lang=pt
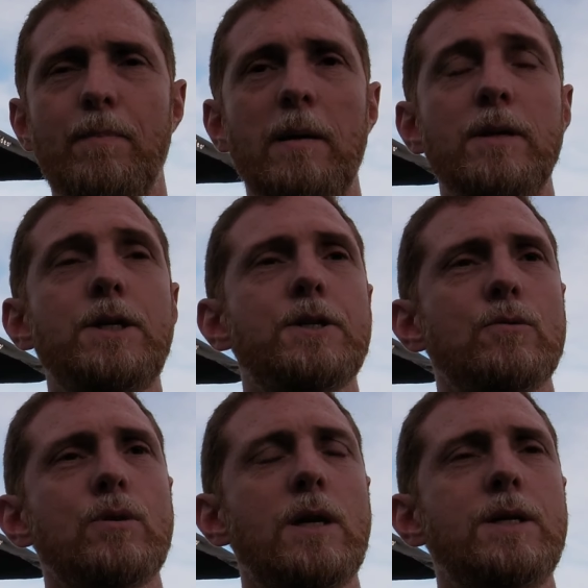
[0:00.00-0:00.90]

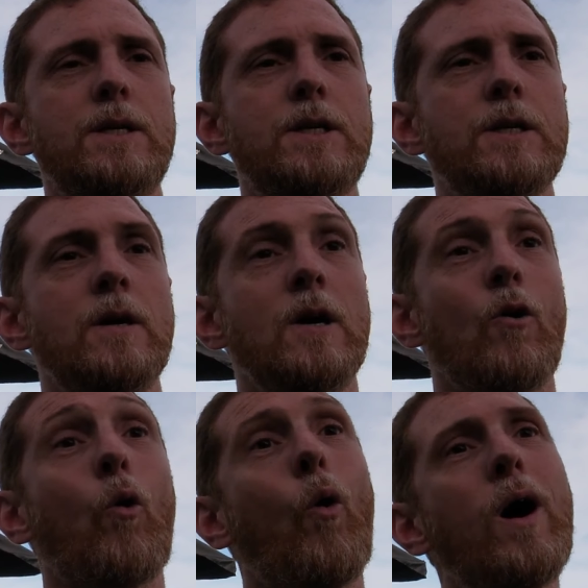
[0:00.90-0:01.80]
permitindo que a gente
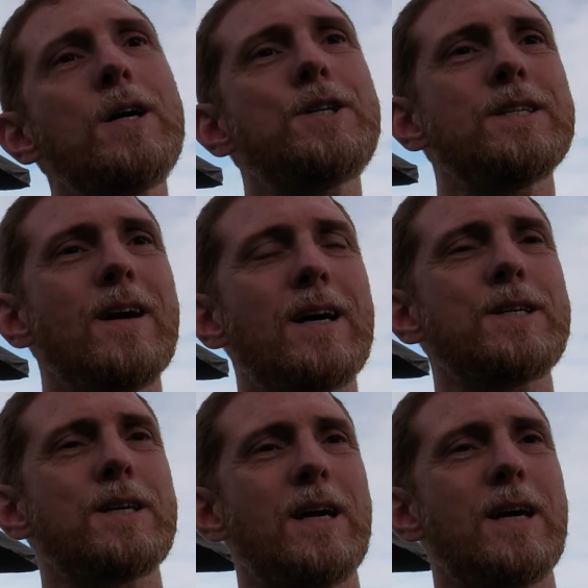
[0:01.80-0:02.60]
corte as,